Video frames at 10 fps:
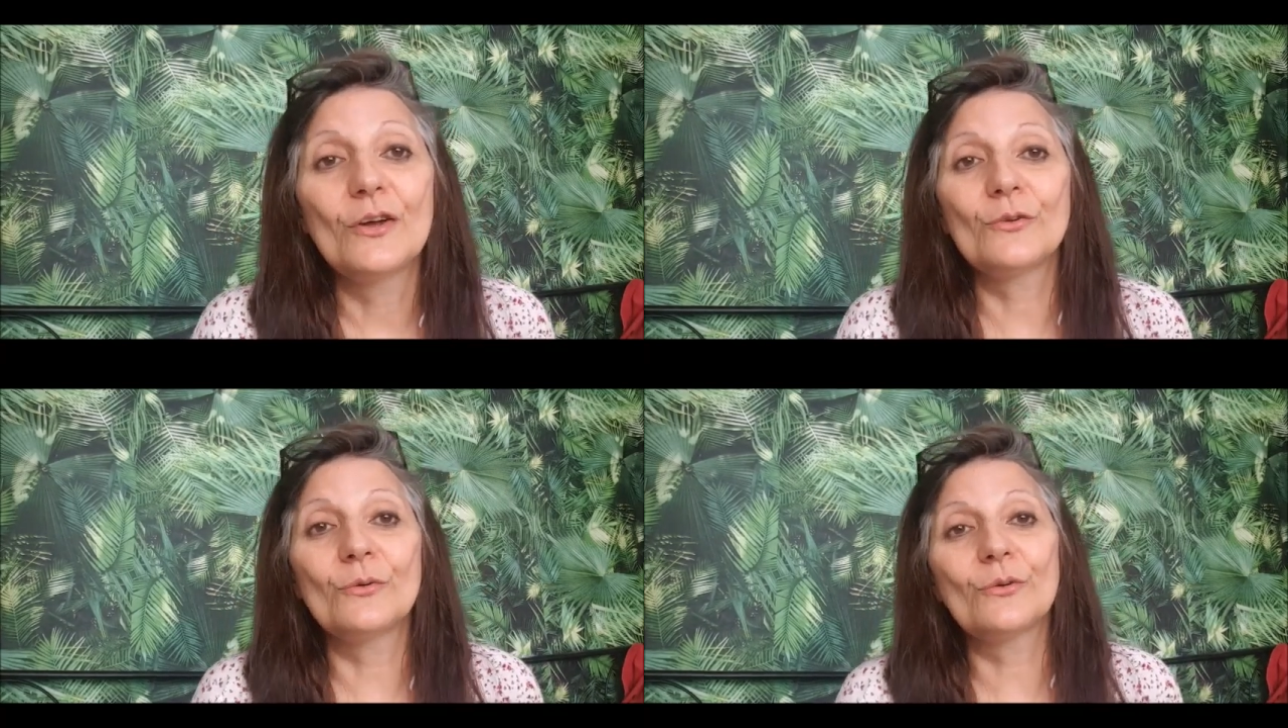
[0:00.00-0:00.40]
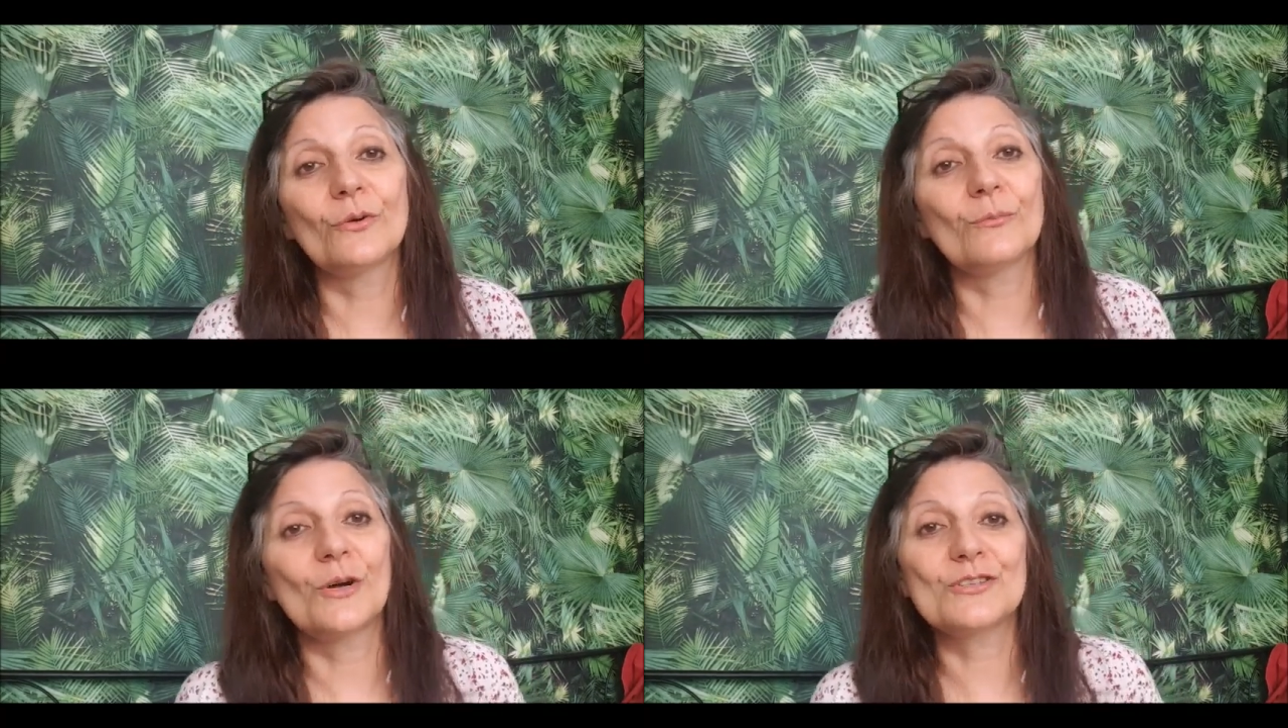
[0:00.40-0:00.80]
Donc
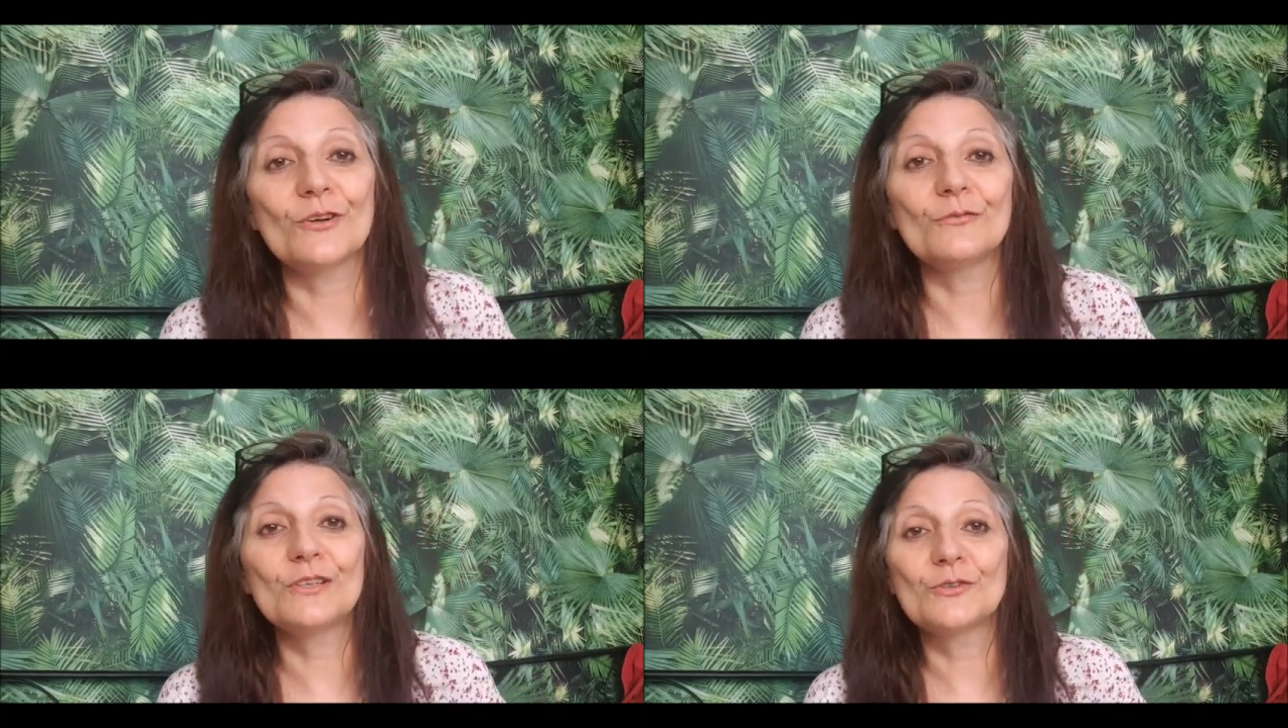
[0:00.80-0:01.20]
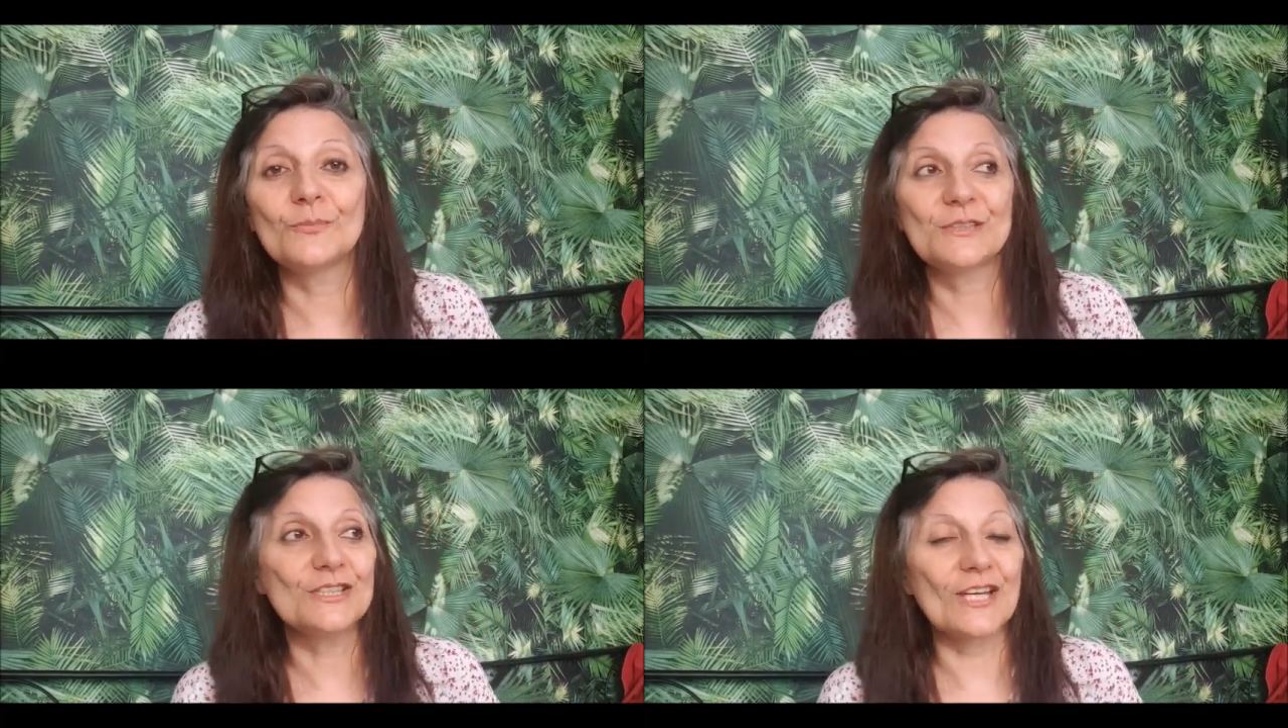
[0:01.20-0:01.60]
moi j'ai envie que ce
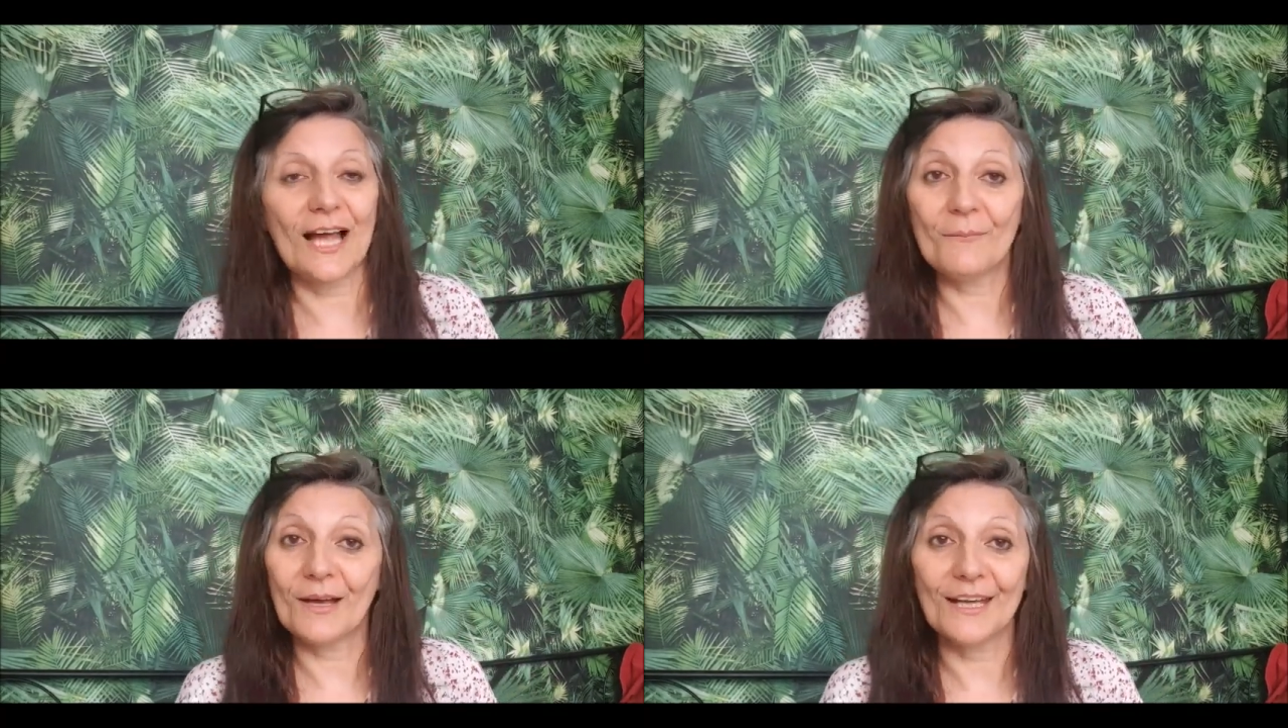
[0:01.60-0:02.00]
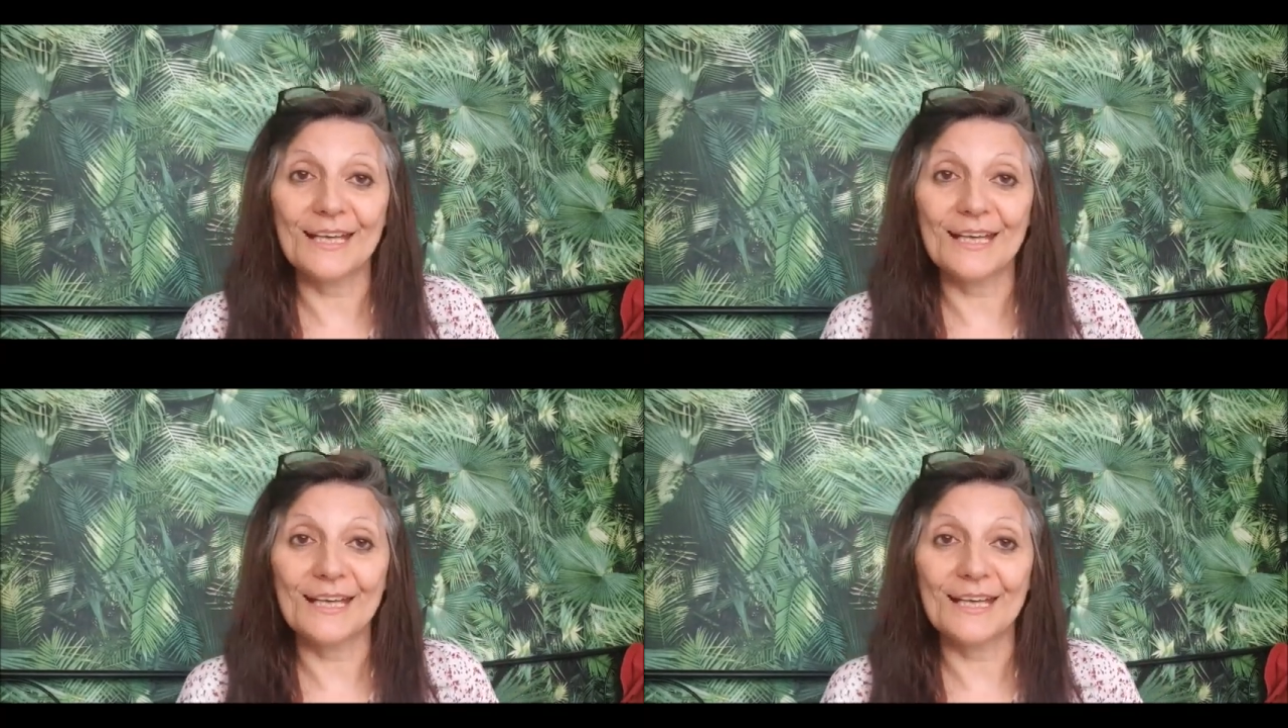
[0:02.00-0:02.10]
petit chat, ben,